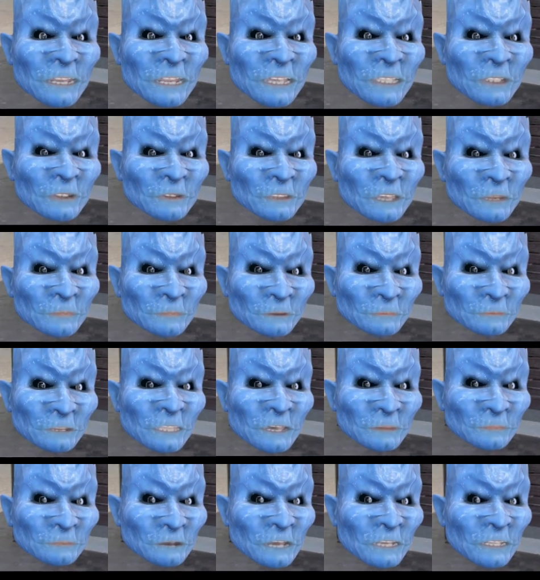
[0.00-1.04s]
lanjutan
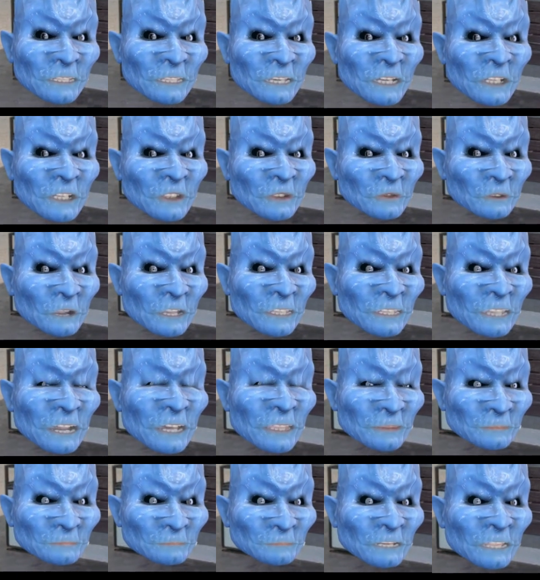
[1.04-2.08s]
pemerintah Bali yang juga
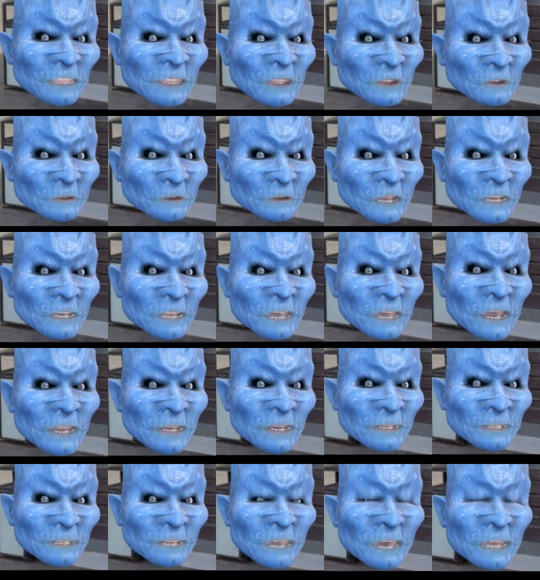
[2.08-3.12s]
sangat menentukan
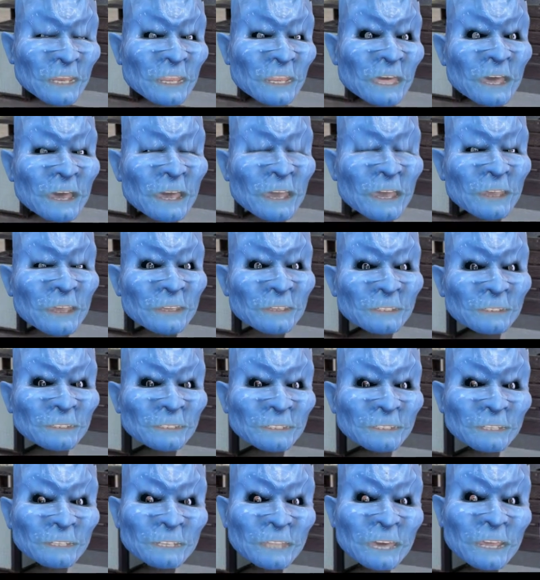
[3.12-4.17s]
adalah
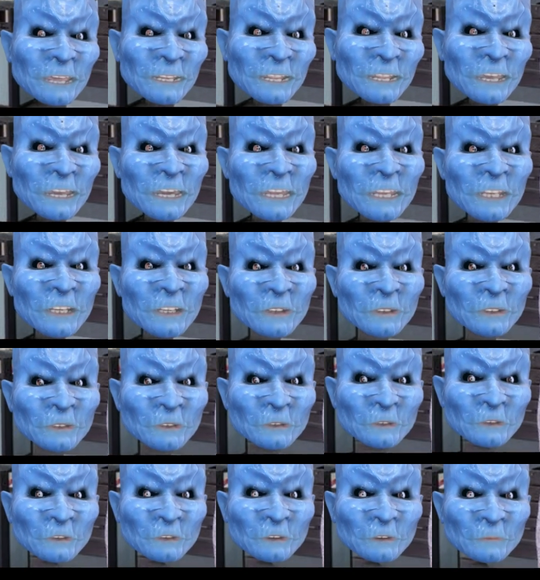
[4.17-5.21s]
larangan
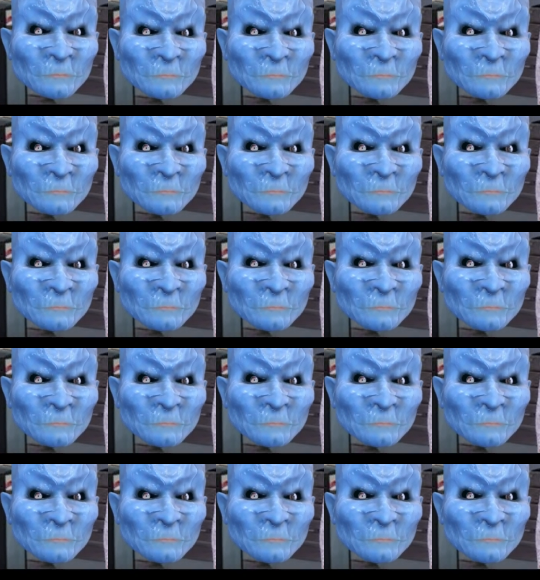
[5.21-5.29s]
untuk